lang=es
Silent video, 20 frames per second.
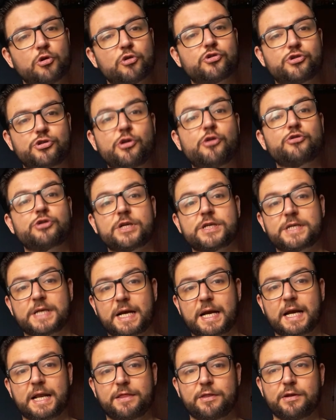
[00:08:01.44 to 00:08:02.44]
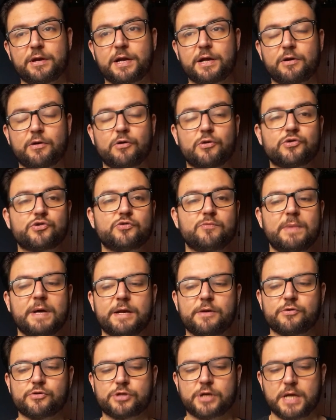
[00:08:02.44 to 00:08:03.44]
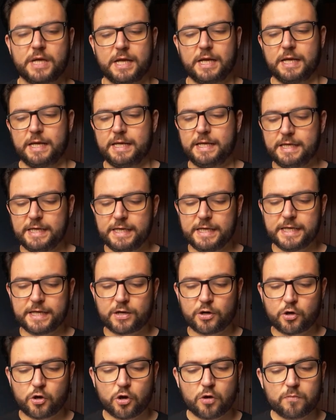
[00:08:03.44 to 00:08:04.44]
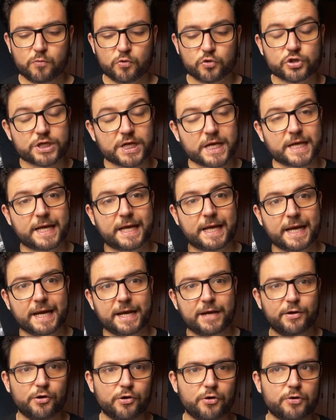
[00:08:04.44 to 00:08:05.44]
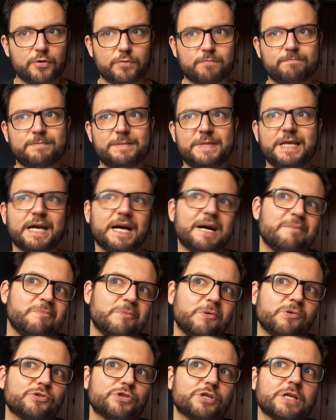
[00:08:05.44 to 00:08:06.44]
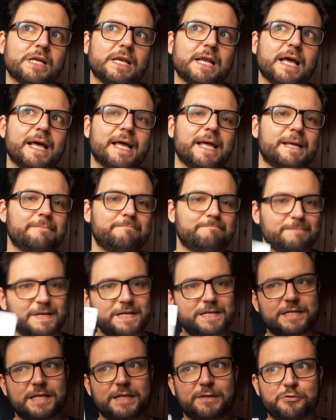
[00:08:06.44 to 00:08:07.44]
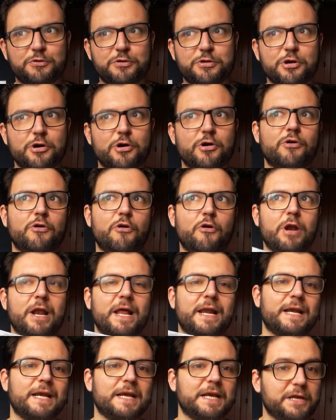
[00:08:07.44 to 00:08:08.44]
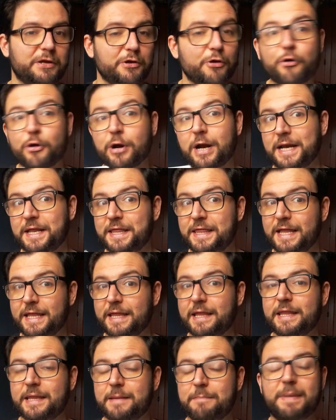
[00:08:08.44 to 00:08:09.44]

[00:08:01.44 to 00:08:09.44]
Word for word: los dioses se relacionan con los humanos y cómo se creó, digamos, la institución o la religión organizada de